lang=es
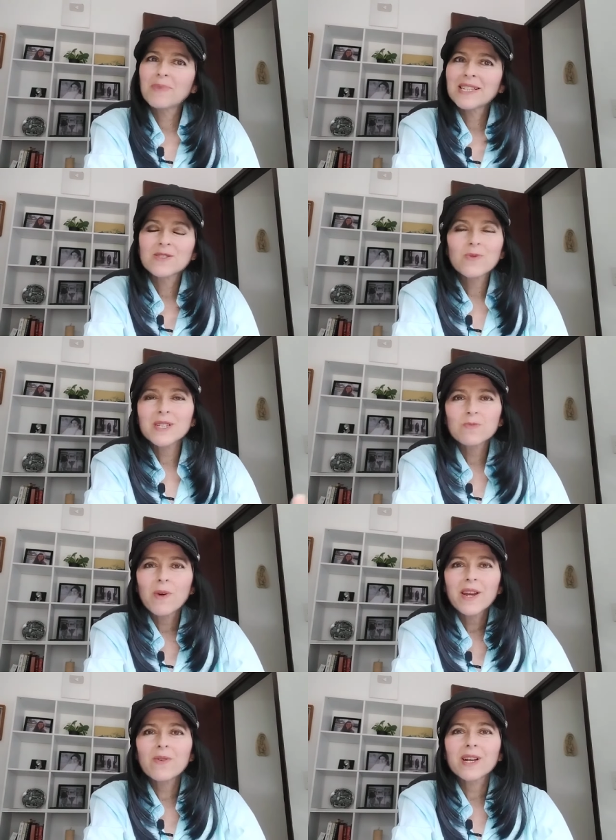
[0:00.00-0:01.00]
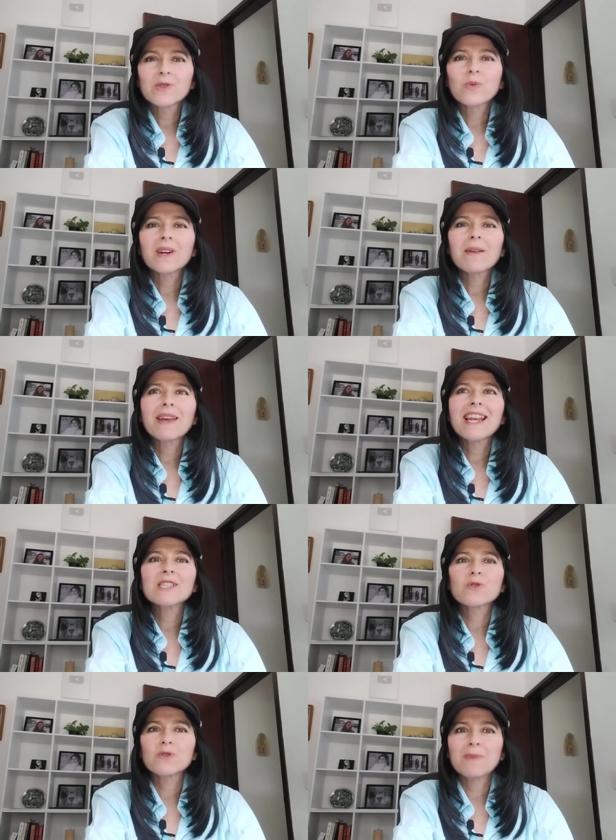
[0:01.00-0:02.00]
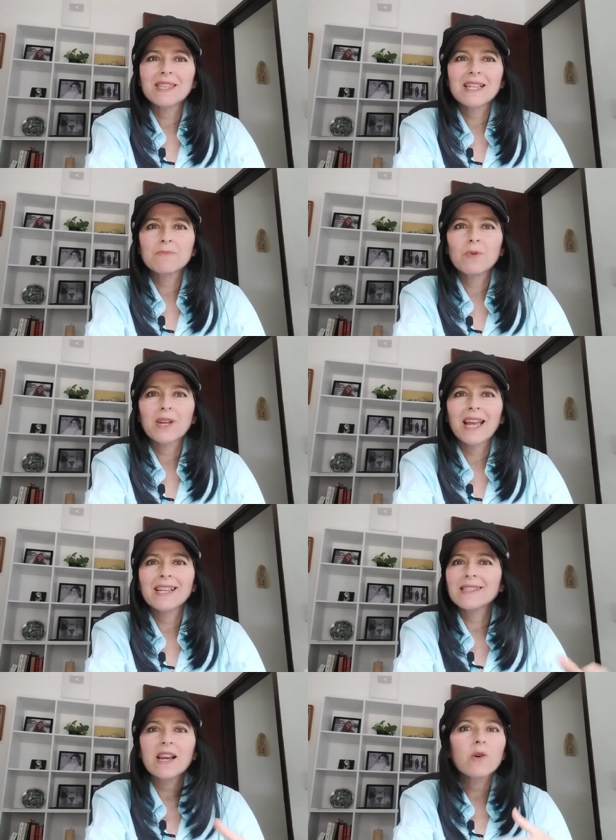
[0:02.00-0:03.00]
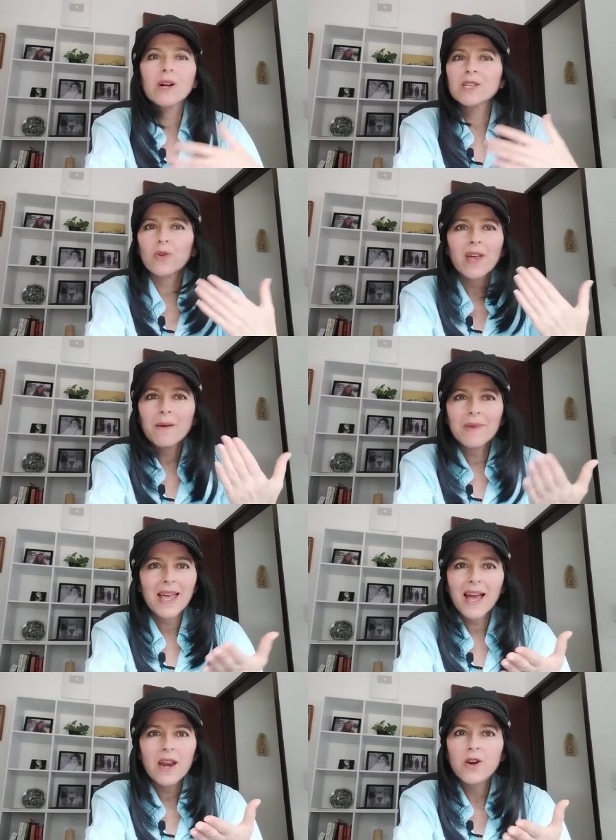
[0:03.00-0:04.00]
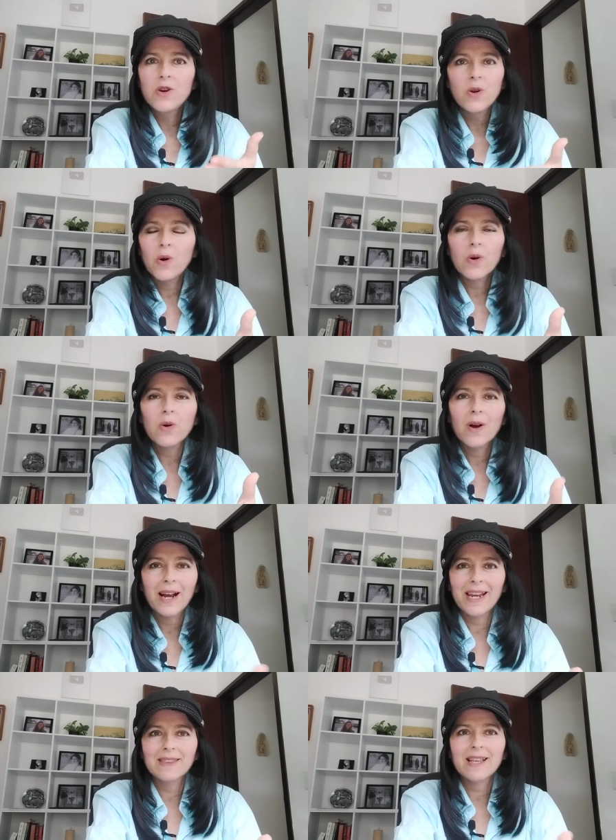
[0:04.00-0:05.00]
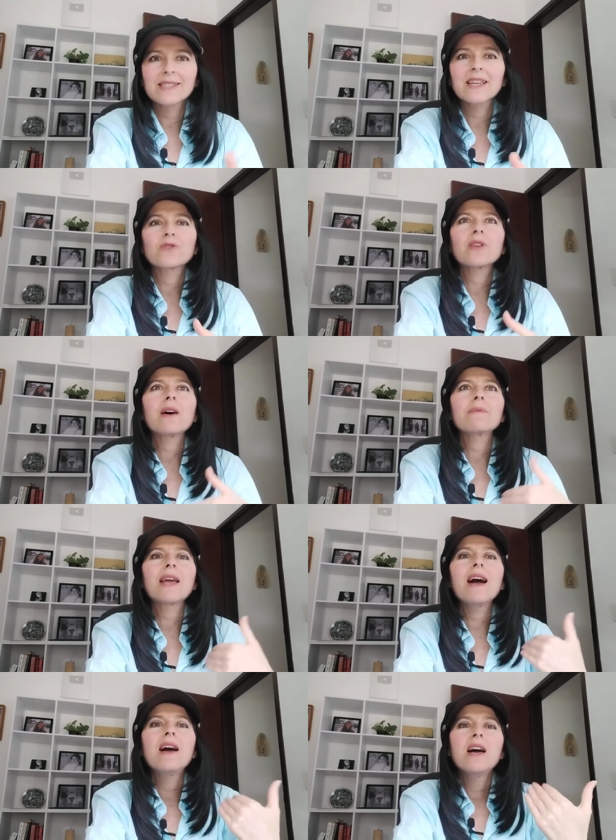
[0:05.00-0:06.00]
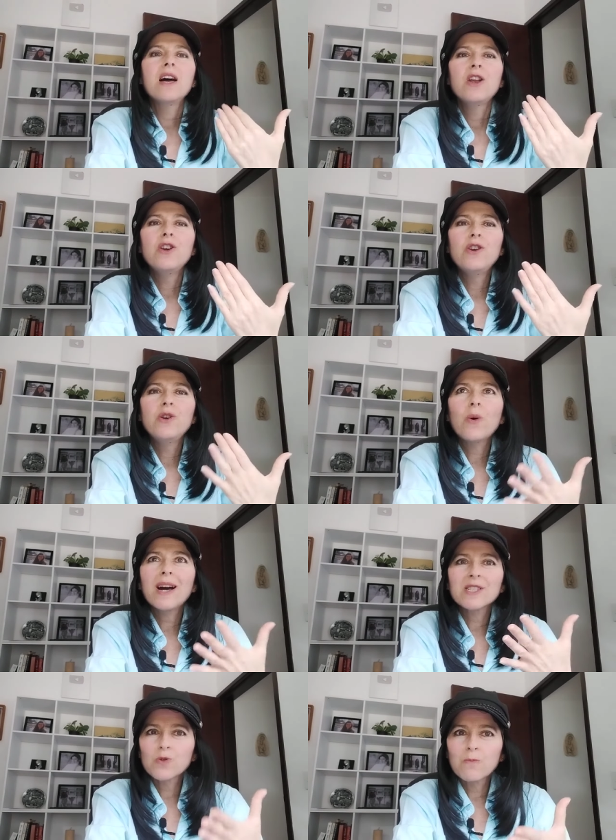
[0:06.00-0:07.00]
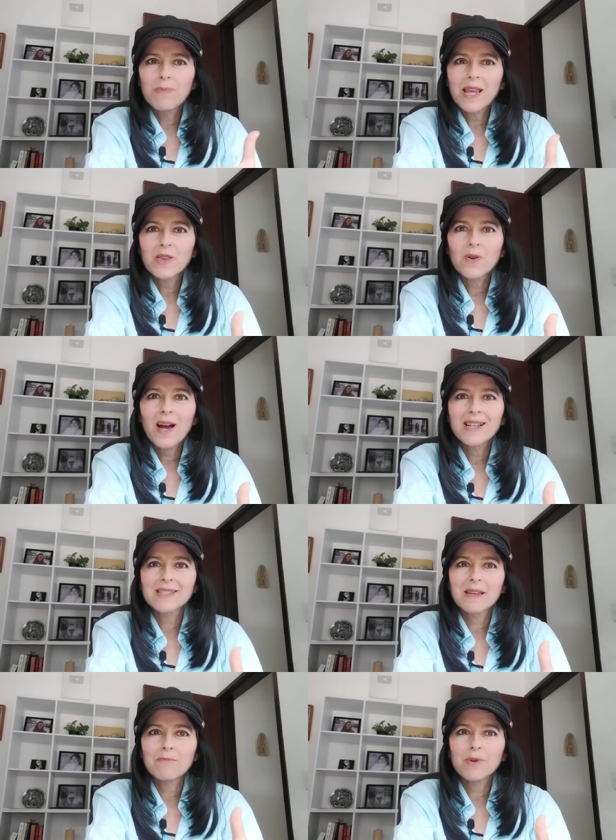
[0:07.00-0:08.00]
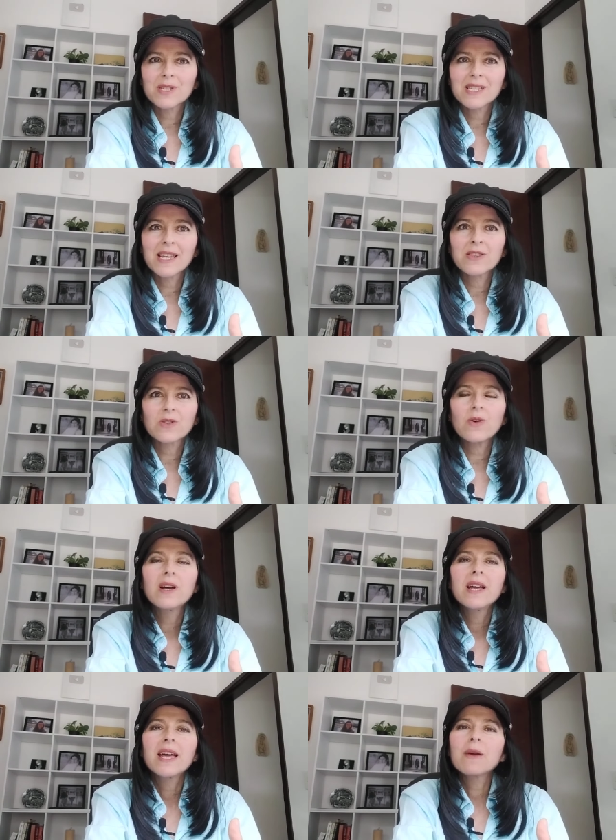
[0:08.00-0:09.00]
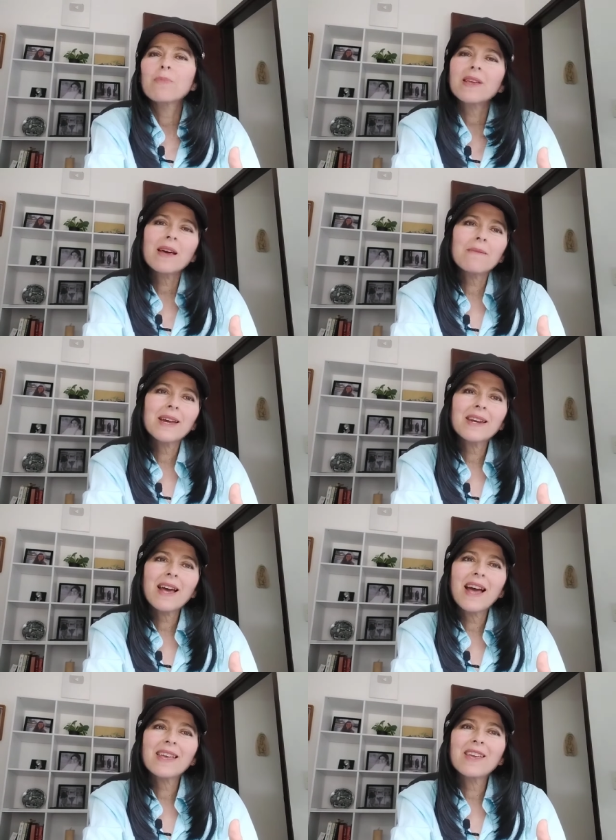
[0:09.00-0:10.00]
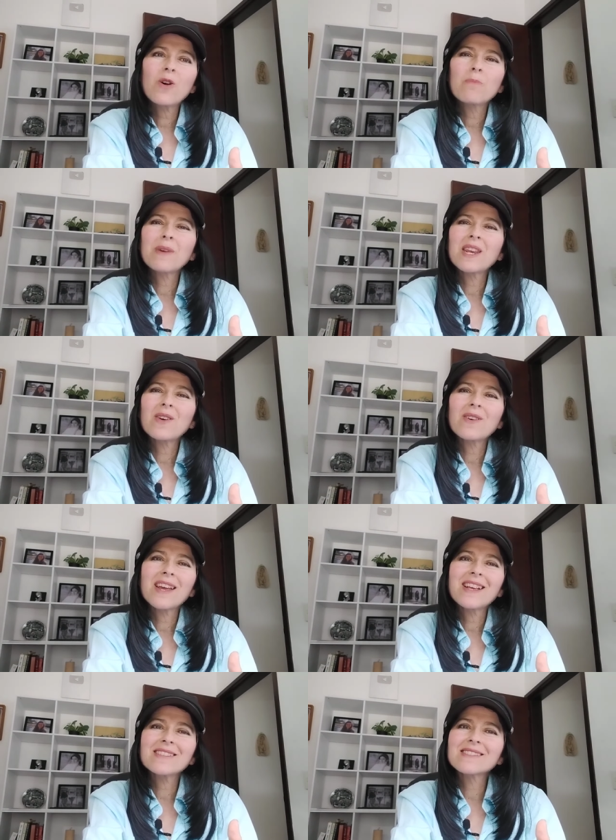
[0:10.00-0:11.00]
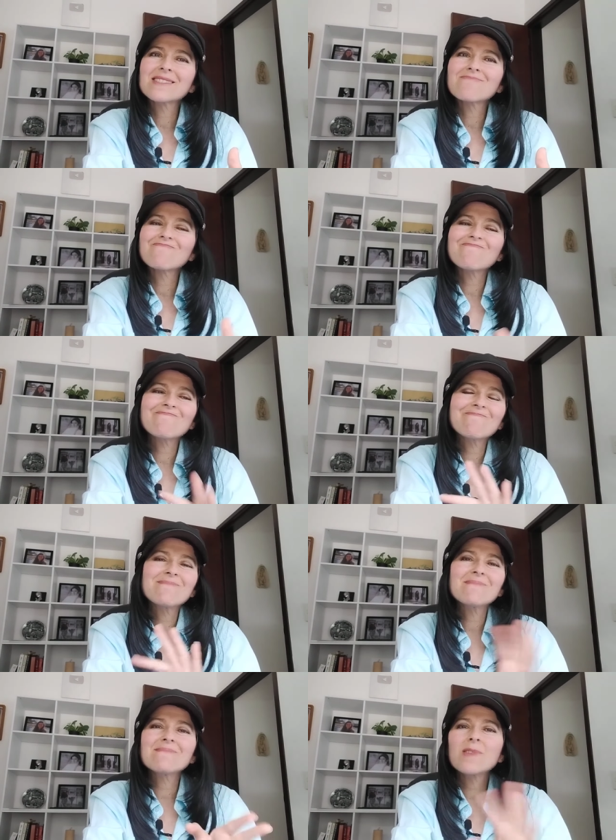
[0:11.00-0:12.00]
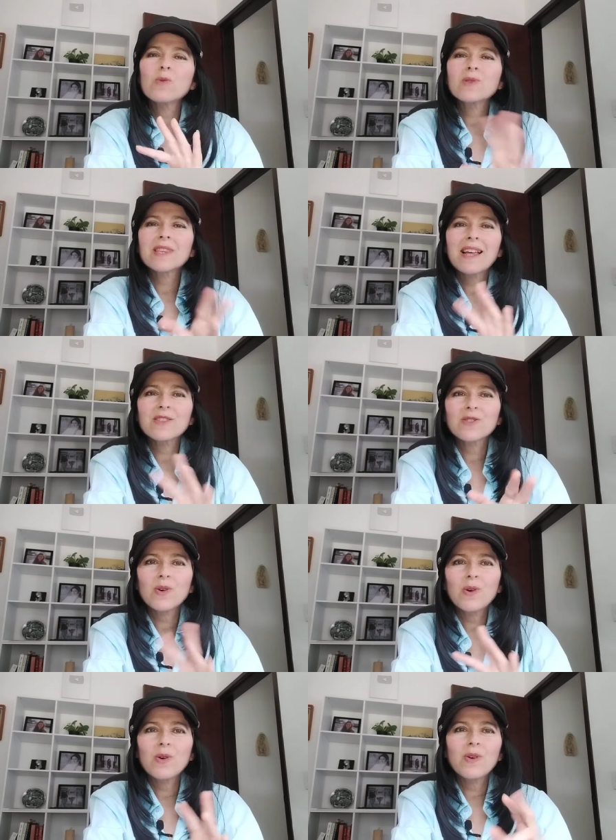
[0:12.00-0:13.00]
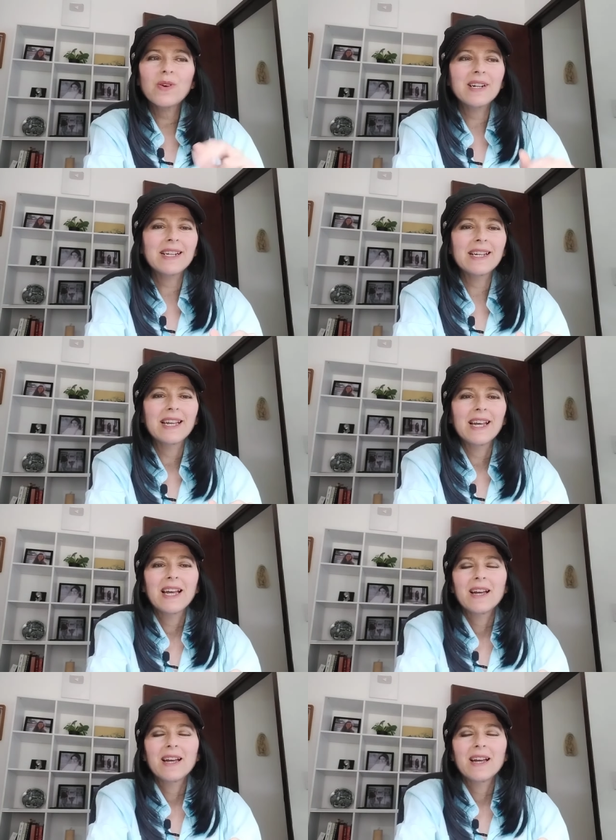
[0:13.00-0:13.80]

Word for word: pues no es bueno que tú reveles tus metas porque es algo que todavía no concretas, que todavía no has cumplido al 100% y puede haber ahí opiniones mm, un tanto... Eh,